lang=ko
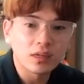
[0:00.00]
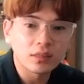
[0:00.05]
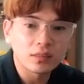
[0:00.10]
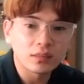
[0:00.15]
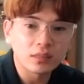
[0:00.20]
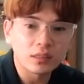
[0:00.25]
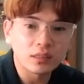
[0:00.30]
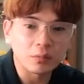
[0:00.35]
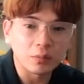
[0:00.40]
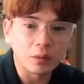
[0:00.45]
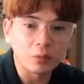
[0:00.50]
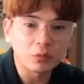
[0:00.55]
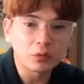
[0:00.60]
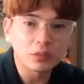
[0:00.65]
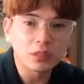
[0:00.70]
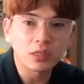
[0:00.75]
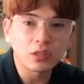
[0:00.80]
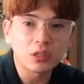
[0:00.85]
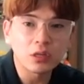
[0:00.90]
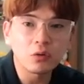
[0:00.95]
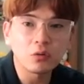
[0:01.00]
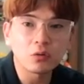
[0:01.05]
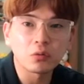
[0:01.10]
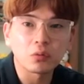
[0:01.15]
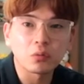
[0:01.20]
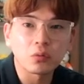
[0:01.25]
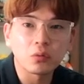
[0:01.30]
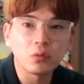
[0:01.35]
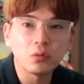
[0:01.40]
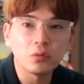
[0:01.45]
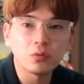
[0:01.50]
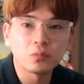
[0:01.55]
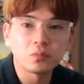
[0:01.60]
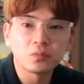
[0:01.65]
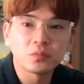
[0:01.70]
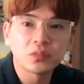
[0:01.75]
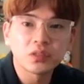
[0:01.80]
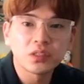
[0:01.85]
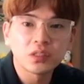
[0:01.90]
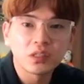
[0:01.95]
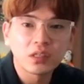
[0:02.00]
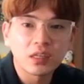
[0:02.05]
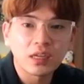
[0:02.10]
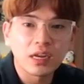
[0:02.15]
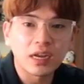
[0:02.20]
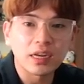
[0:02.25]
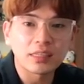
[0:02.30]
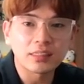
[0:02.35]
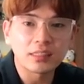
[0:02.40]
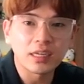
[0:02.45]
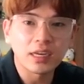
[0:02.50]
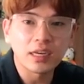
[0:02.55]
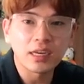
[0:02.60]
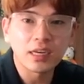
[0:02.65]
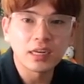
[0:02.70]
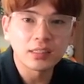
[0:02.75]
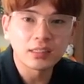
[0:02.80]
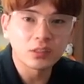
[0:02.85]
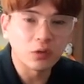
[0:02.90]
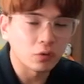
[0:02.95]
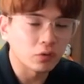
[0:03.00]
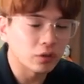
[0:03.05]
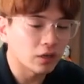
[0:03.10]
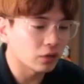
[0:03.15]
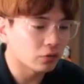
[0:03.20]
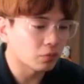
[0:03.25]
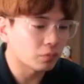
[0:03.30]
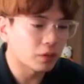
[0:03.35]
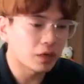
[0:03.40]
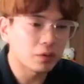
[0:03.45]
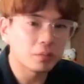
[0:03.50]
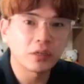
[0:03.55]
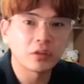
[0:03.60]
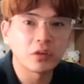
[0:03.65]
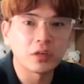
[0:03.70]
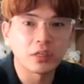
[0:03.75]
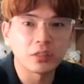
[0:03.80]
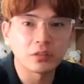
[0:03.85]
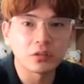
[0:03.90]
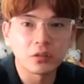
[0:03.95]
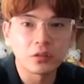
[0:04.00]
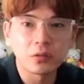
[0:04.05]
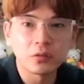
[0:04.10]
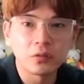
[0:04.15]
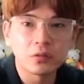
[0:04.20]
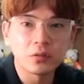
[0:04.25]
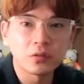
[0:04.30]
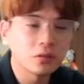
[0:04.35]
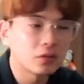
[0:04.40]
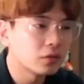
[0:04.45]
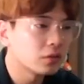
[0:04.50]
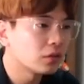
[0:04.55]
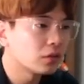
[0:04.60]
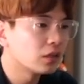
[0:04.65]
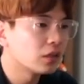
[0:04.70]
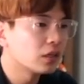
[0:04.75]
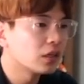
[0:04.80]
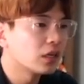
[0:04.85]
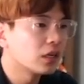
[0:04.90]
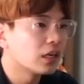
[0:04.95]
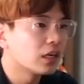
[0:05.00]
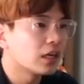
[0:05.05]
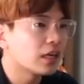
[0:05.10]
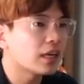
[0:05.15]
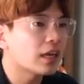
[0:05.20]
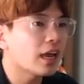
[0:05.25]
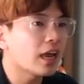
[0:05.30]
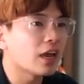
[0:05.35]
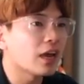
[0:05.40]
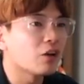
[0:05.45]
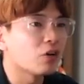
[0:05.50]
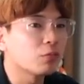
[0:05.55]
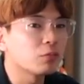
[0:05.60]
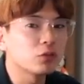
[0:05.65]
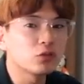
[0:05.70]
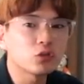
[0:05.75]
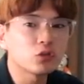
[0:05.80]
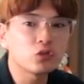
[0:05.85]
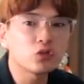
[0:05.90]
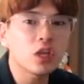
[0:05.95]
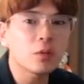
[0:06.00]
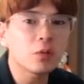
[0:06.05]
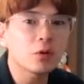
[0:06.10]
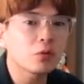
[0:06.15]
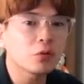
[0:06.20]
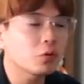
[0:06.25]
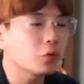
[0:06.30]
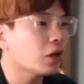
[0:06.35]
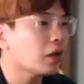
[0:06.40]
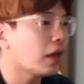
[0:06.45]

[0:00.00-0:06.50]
일단은 메모장을 띄워놓고 같이 해야 정리가 또 빨빨 되겠죠. 이게 여러분 순위 변동이